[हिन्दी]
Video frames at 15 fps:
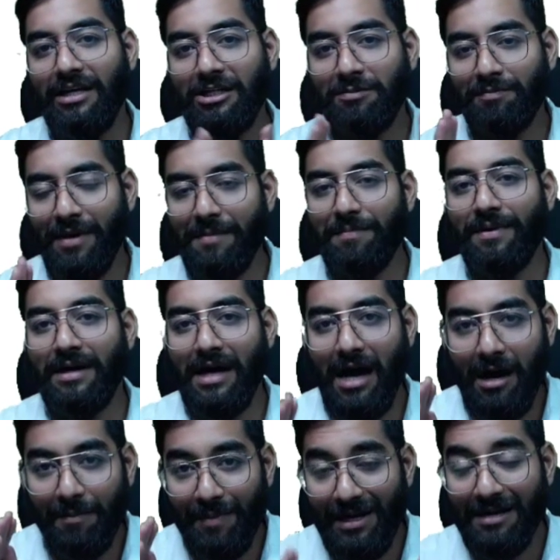इस पेपर
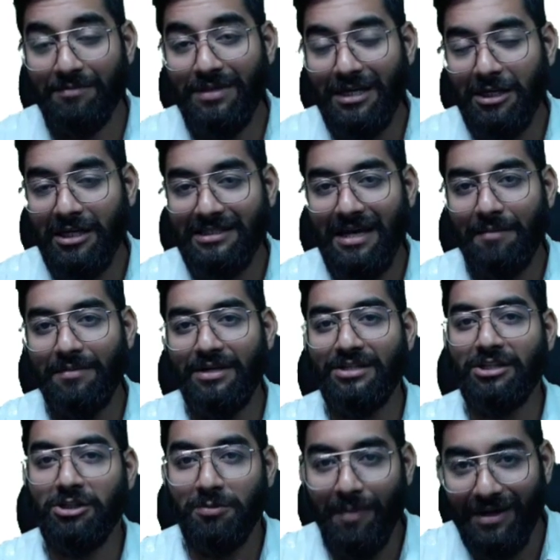का प्रिलिम्स
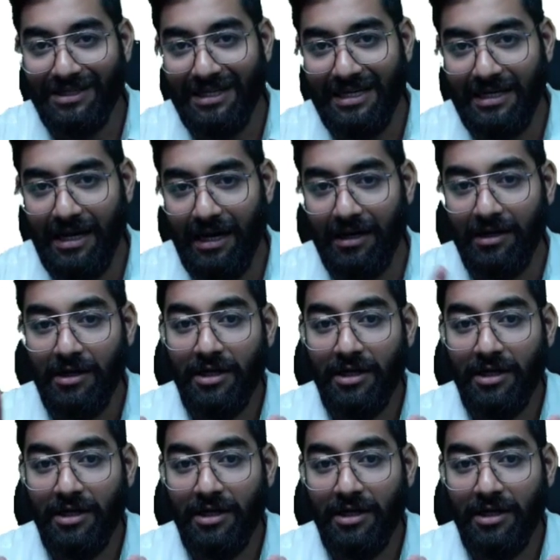एग्जामिनेशन स्पेशली का